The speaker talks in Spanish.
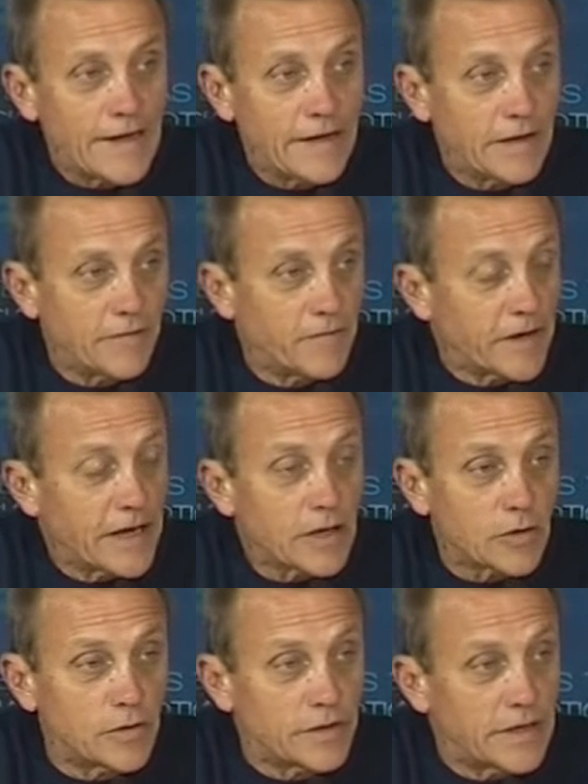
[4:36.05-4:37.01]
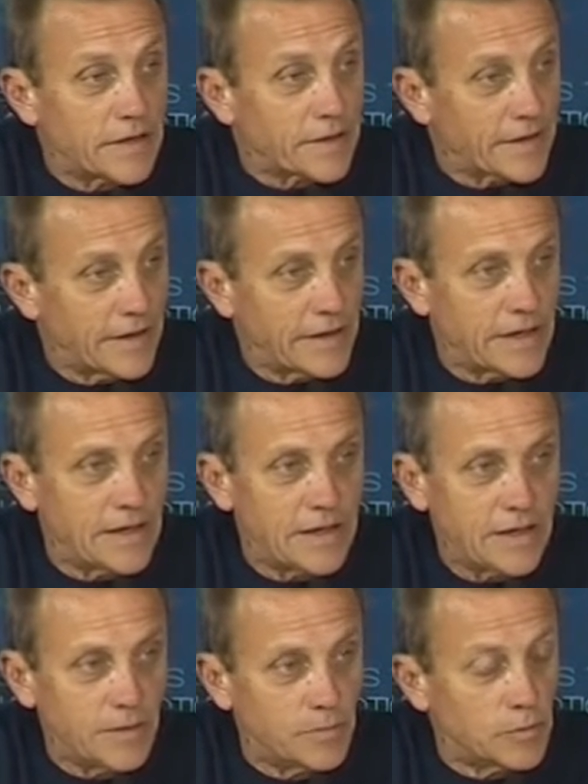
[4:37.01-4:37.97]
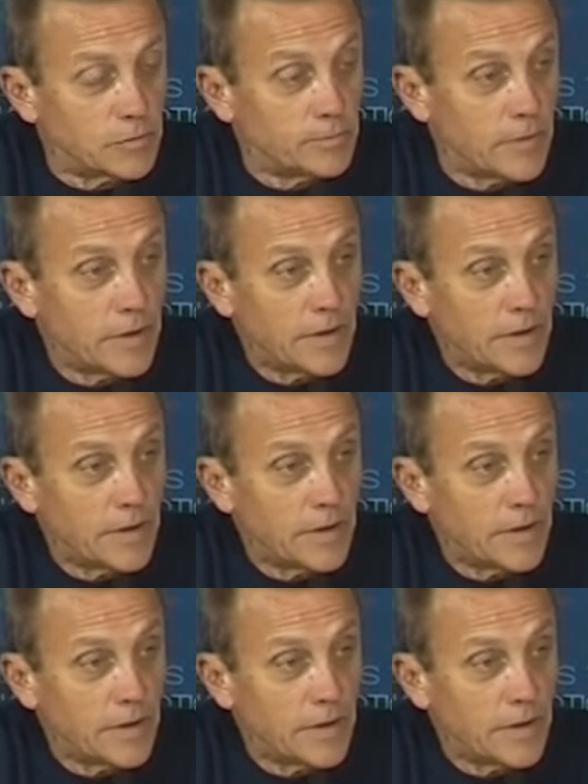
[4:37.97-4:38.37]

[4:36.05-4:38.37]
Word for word: aire fresco en el radicalismo,